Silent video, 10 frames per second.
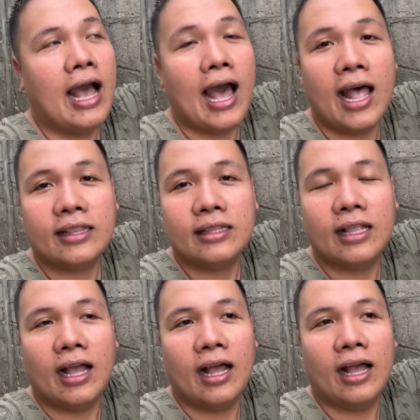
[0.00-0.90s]
at
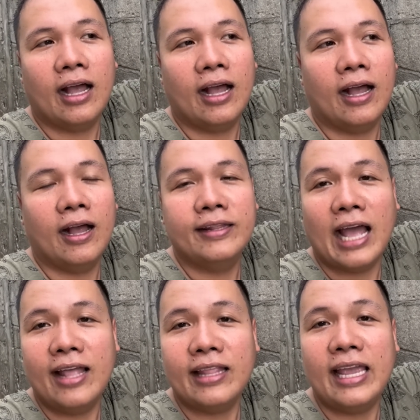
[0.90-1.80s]
uh,
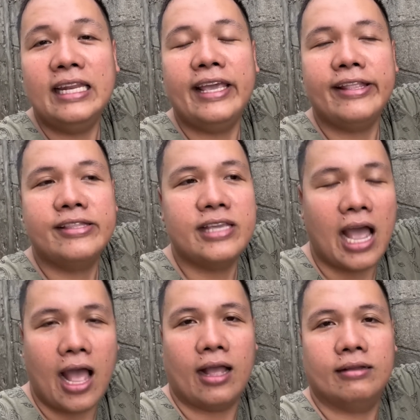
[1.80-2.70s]
Nanay
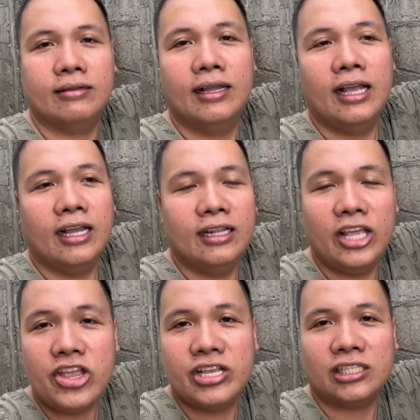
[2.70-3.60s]
Lydia.
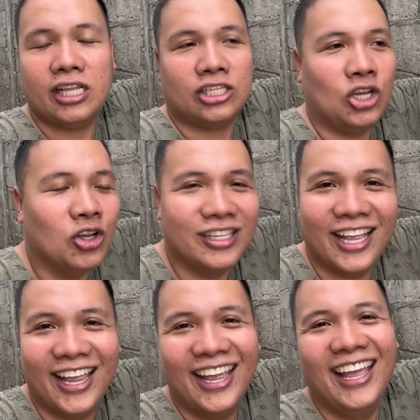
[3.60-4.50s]
Lydia's Lechon
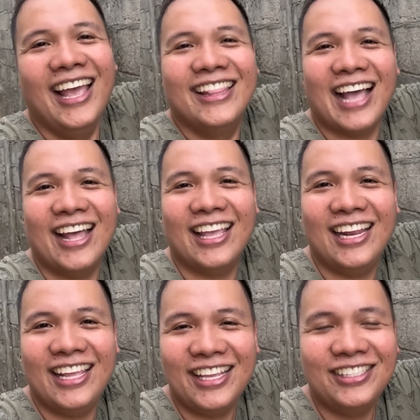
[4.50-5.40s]
din. Nanay
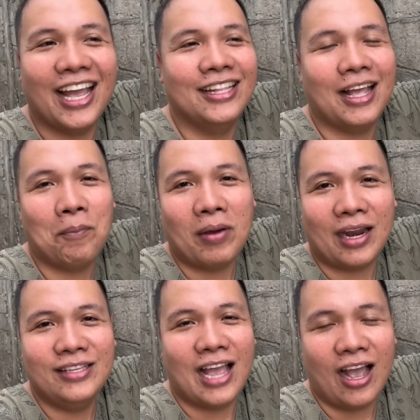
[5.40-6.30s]
Lydia ng
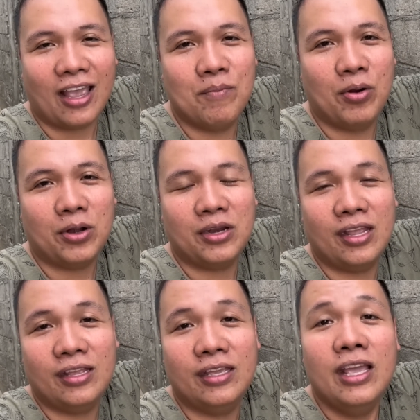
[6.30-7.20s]
Paranaque,
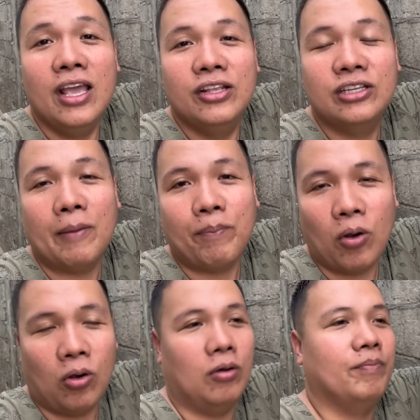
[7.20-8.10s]
birthday niya
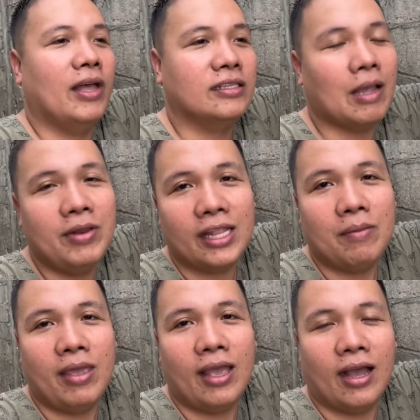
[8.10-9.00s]
po. At sabi na
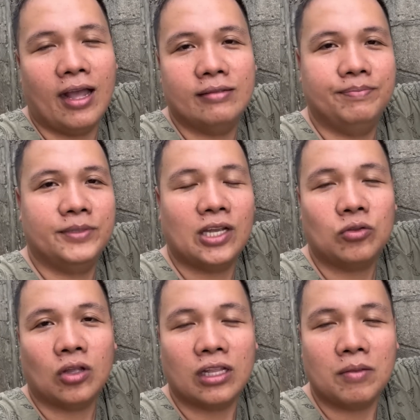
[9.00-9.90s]
Timean,
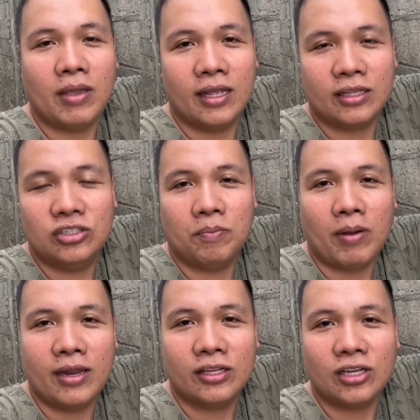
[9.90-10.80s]
shout out at Timean ng
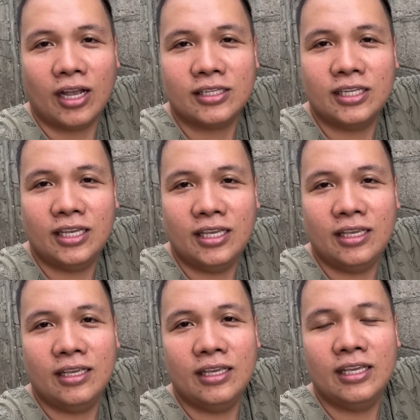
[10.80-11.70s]
Japan at saka si
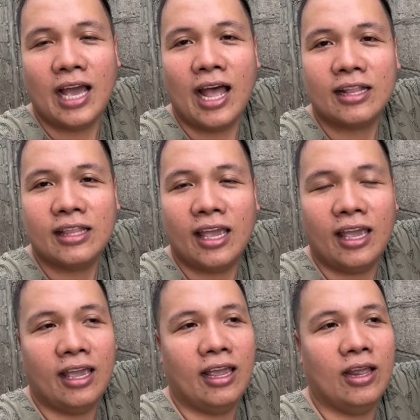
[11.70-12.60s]
Ate
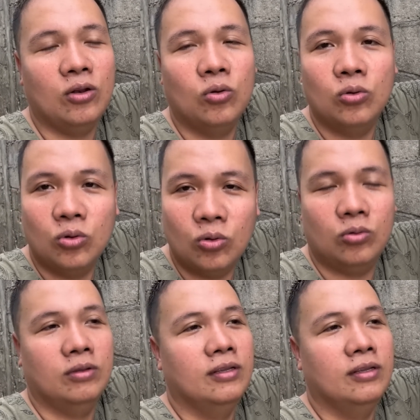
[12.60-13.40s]
Lulu.